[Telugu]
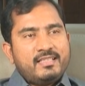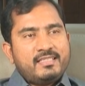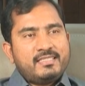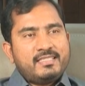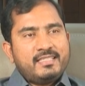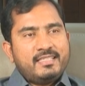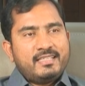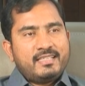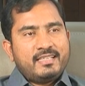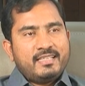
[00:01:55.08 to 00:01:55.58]

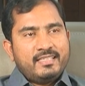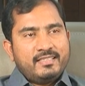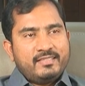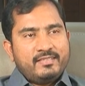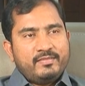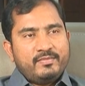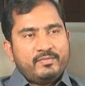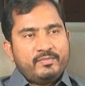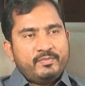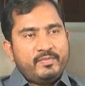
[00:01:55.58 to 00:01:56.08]
చేయట్లేదు
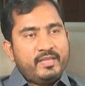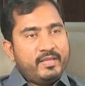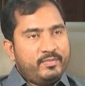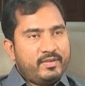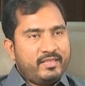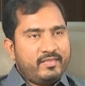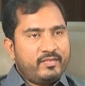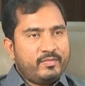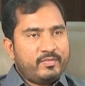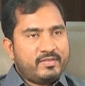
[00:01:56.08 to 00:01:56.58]
మీ
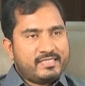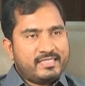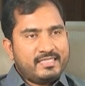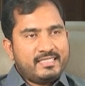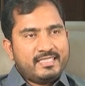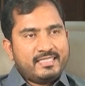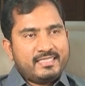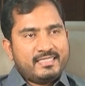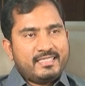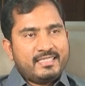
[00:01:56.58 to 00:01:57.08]
మీద విమర్శలు
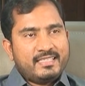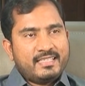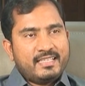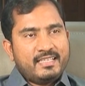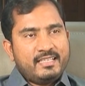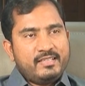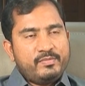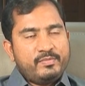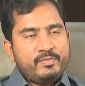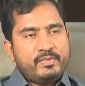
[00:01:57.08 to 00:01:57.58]
చేస్తున్నారు
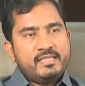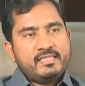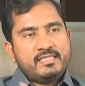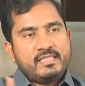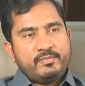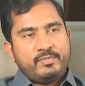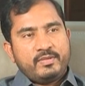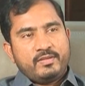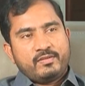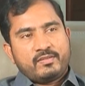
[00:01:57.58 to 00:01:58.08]
కానీ
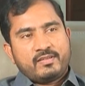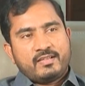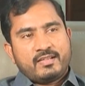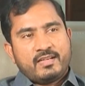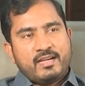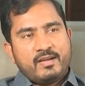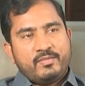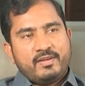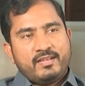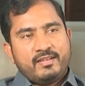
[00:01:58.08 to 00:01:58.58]
బీజేపీని ఒక్క
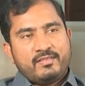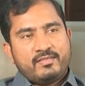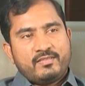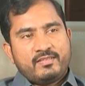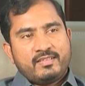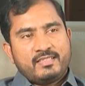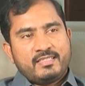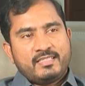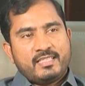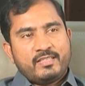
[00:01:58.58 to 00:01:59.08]
కామెంట్
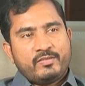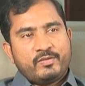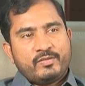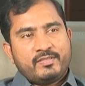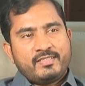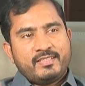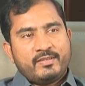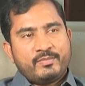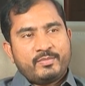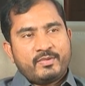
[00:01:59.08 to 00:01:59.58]
కూడా చంద్రబాబు
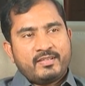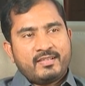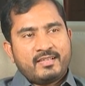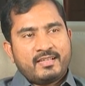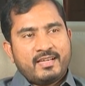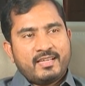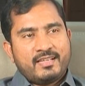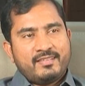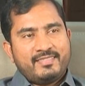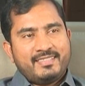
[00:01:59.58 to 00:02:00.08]
చేయకపోవడానికి
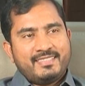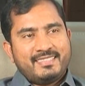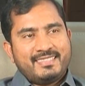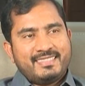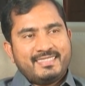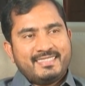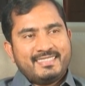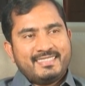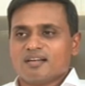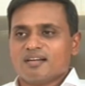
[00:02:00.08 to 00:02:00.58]
కారణం ఏంటి
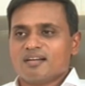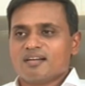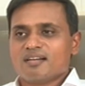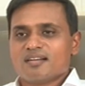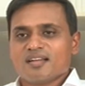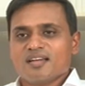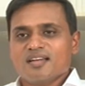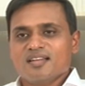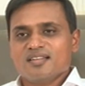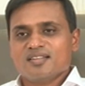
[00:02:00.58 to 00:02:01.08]
అంటే
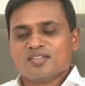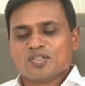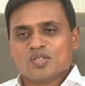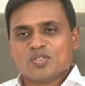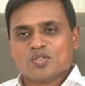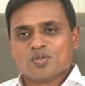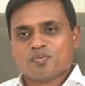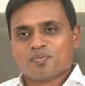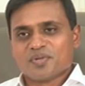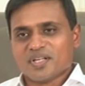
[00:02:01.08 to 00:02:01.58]

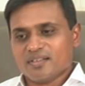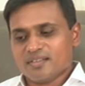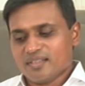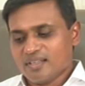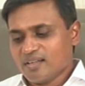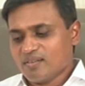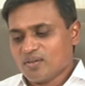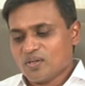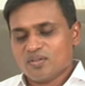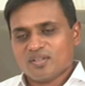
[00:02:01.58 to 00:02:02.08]
ఈరోజు
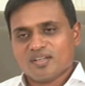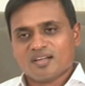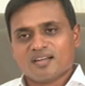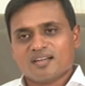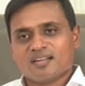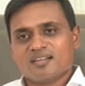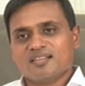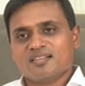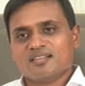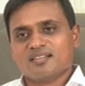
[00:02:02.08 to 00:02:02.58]
ప్రత్యేక హోదా
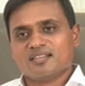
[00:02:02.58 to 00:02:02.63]
కానీ